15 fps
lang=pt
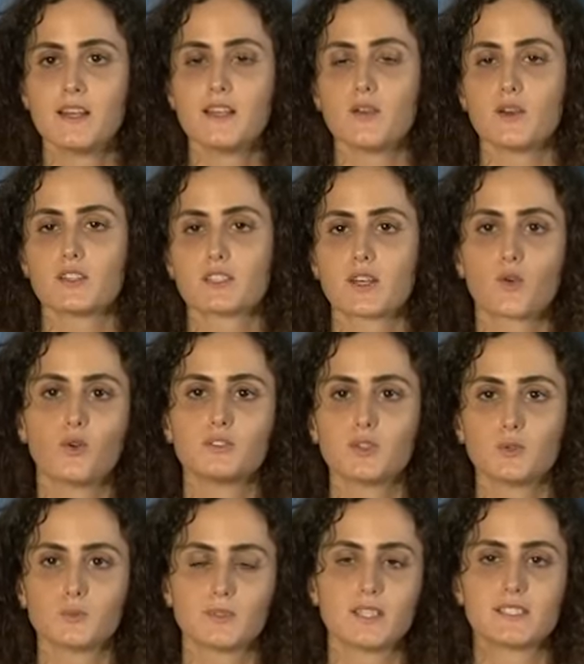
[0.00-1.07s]
Eu acho que quando
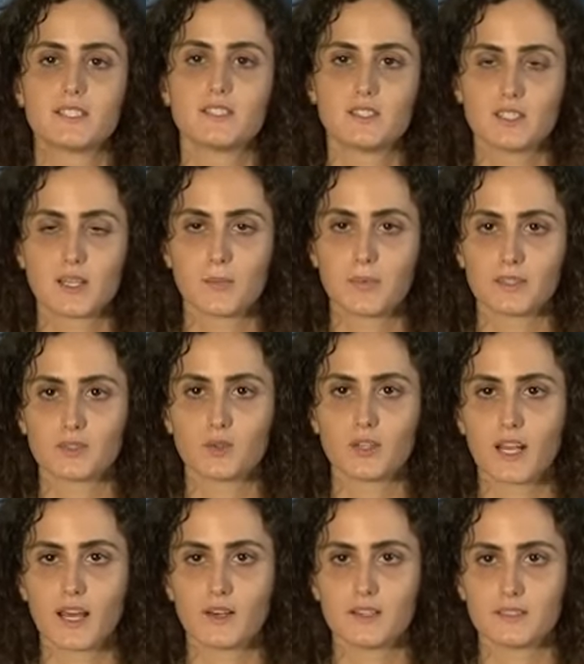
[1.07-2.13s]
eu decidi
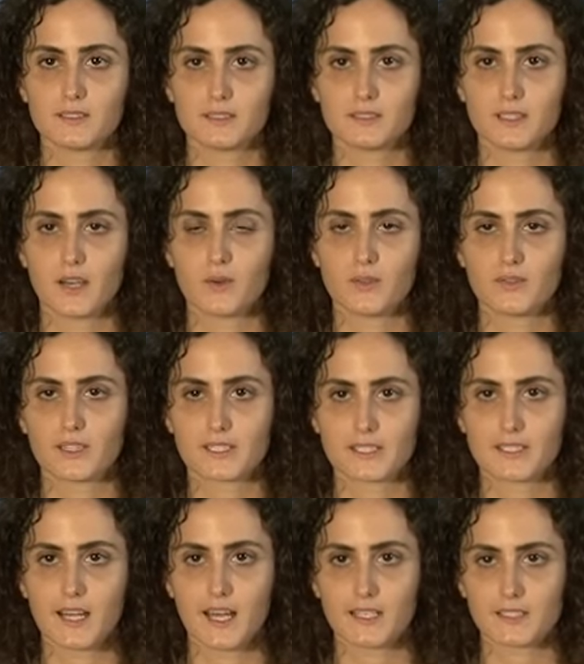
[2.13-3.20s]
abandonar a
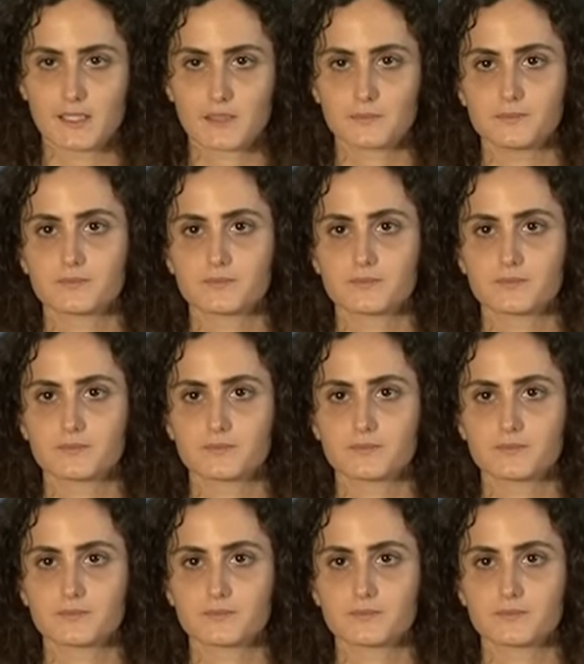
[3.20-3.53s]
universidade